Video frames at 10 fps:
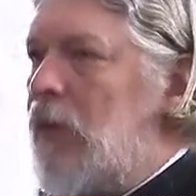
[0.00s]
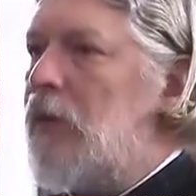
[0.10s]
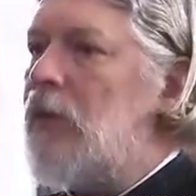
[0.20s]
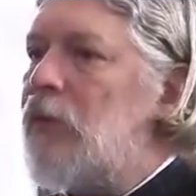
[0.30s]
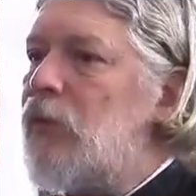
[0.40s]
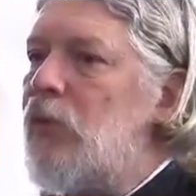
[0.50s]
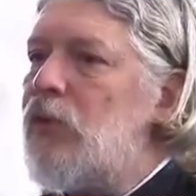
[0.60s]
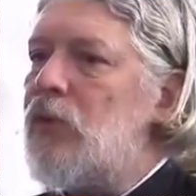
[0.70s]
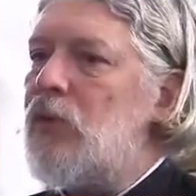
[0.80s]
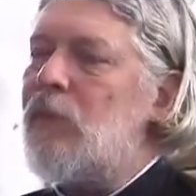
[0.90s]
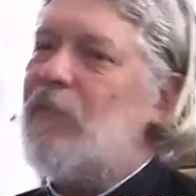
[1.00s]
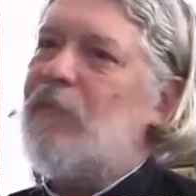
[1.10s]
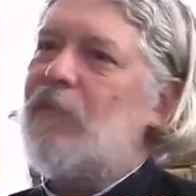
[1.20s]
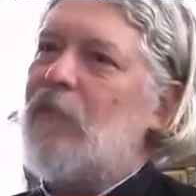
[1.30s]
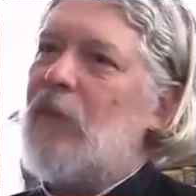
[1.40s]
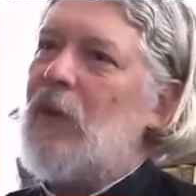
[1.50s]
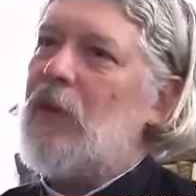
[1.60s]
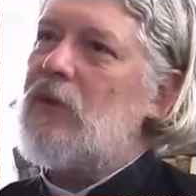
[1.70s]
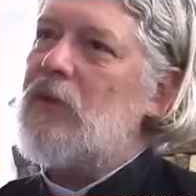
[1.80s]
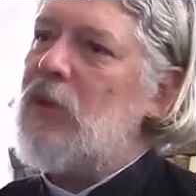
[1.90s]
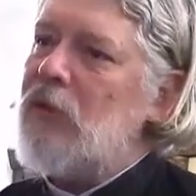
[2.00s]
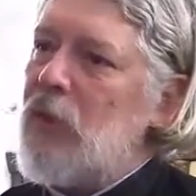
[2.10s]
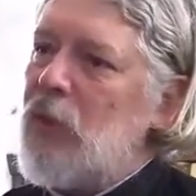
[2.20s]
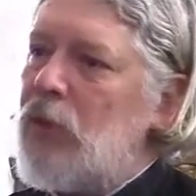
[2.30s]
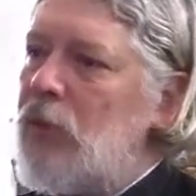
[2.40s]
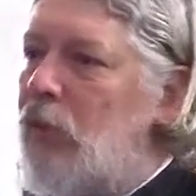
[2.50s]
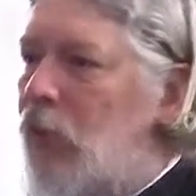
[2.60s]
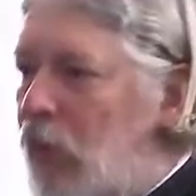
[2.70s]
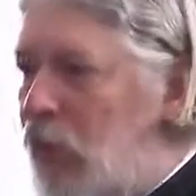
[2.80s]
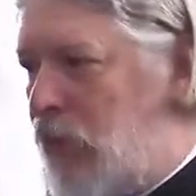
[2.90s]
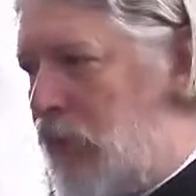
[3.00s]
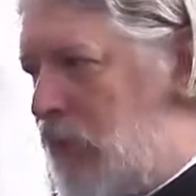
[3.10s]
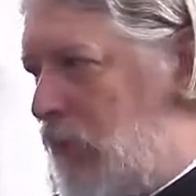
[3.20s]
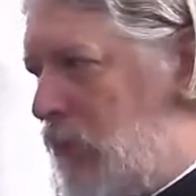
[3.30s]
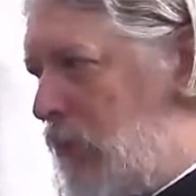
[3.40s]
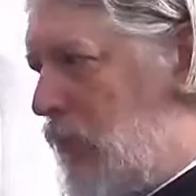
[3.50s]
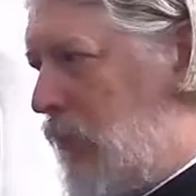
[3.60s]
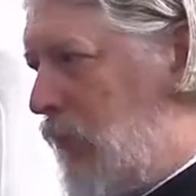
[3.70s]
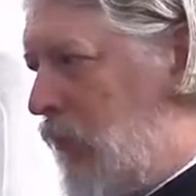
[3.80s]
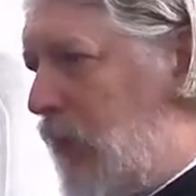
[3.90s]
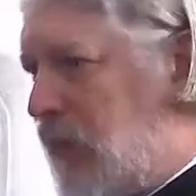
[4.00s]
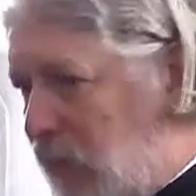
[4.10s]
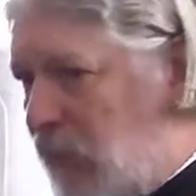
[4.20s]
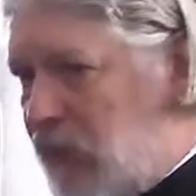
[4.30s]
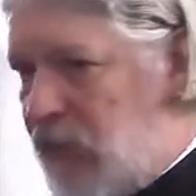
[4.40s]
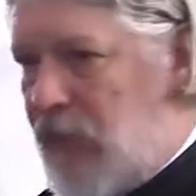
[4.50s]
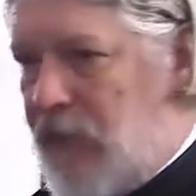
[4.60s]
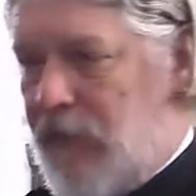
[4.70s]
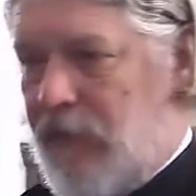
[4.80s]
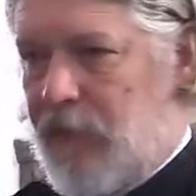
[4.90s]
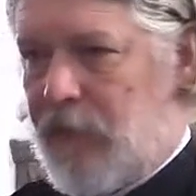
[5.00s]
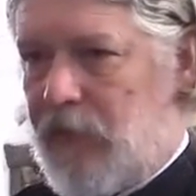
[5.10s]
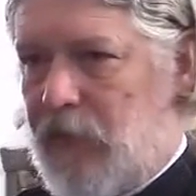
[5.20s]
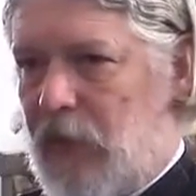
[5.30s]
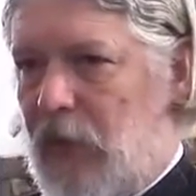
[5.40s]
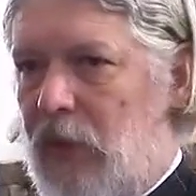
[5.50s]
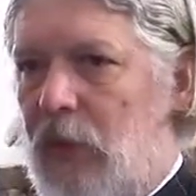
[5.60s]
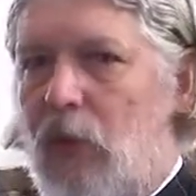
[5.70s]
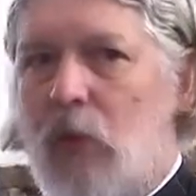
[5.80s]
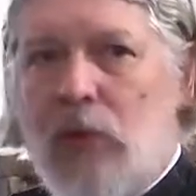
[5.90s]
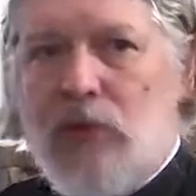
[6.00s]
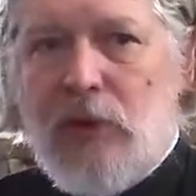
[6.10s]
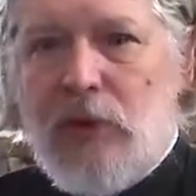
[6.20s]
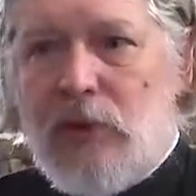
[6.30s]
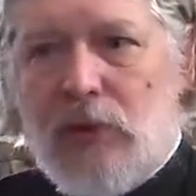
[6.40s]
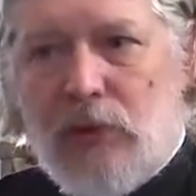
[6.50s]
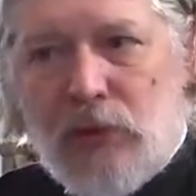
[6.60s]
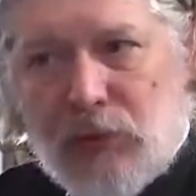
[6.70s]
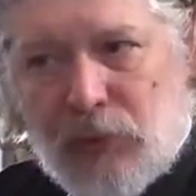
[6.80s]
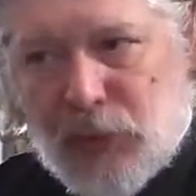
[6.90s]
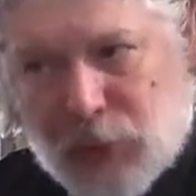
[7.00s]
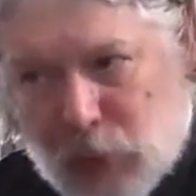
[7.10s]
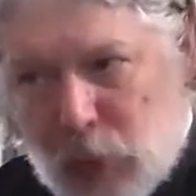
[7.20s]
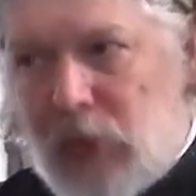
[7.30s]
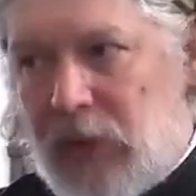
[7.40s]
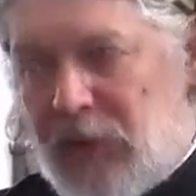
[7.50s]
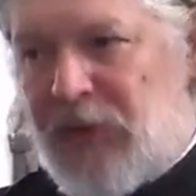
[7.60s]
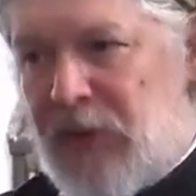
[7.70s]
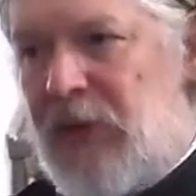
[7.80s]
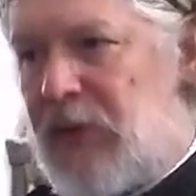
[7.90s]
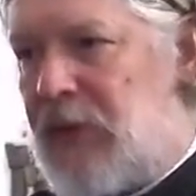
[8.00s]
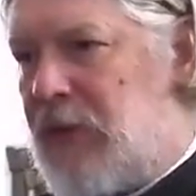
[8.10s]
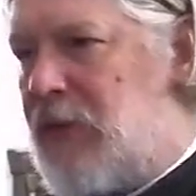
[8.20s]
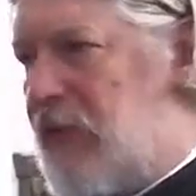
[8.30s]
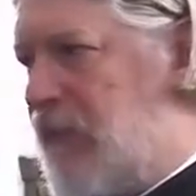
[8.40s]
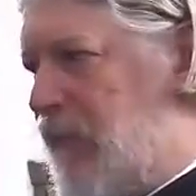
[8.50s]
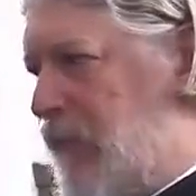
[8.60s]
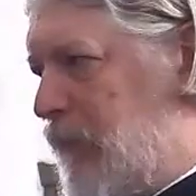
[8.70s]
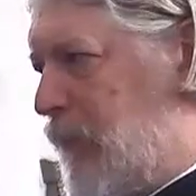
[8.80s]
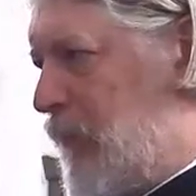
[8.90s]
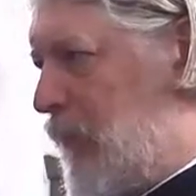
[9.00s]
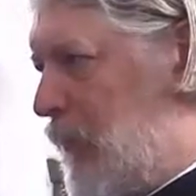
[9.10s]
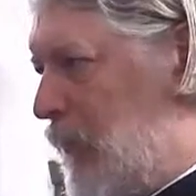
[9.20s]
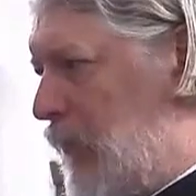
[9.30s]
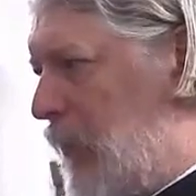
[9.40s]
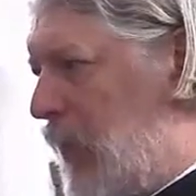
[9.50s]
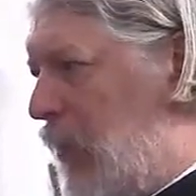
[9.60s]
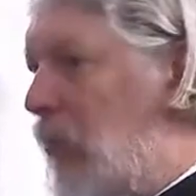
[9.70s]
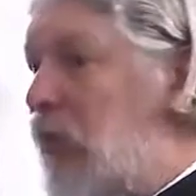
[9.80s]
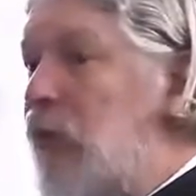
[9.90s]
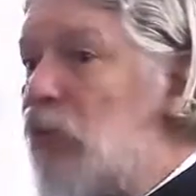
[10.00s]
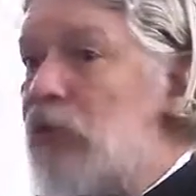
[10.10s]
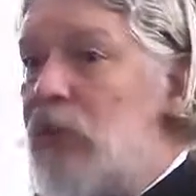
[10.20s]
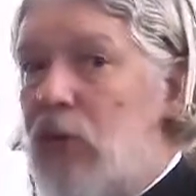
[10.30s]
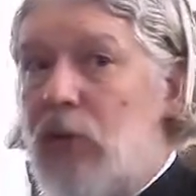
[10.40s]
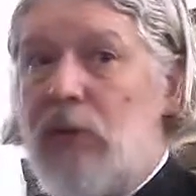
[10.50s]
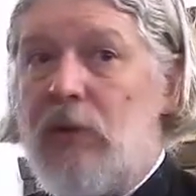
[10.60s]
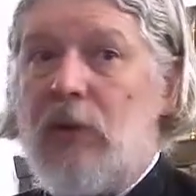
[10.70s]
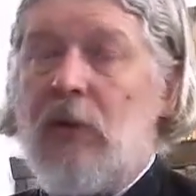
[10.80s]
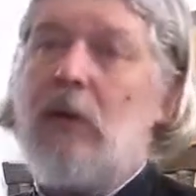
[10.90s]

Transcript: Дело в том, что человеку и Богу на самом деле очень трудно встретиться, потому что Бог, Он